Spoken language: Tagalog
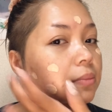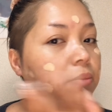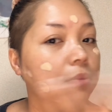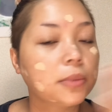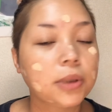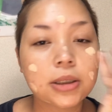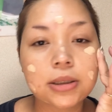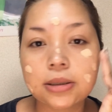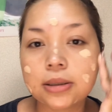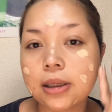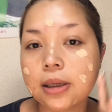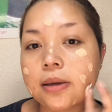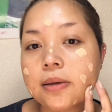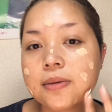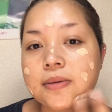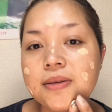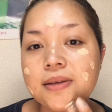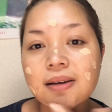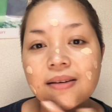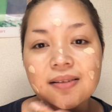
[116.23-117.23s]
Tapos,
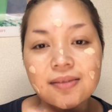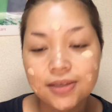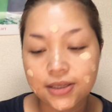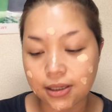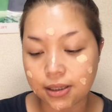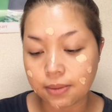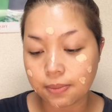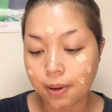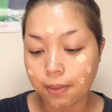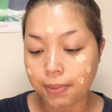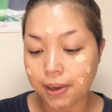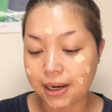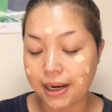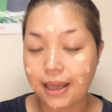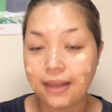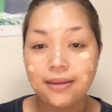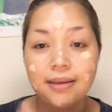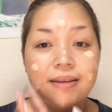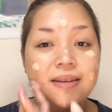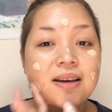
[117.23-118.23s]
saka ko siya ibaba
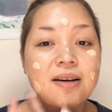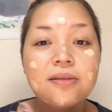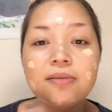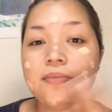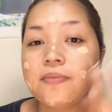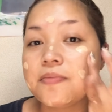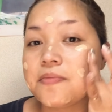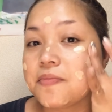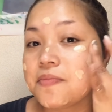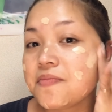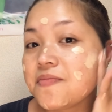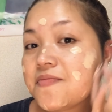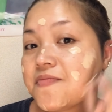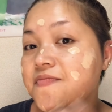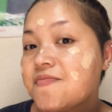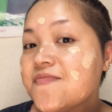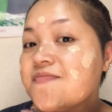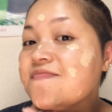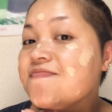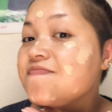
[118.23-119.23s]
natin ng
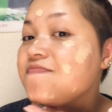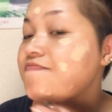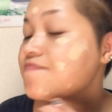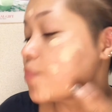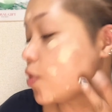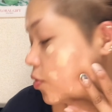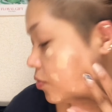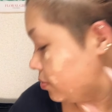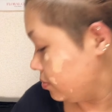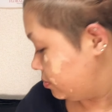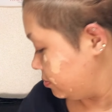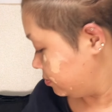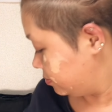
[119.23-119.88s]
pong.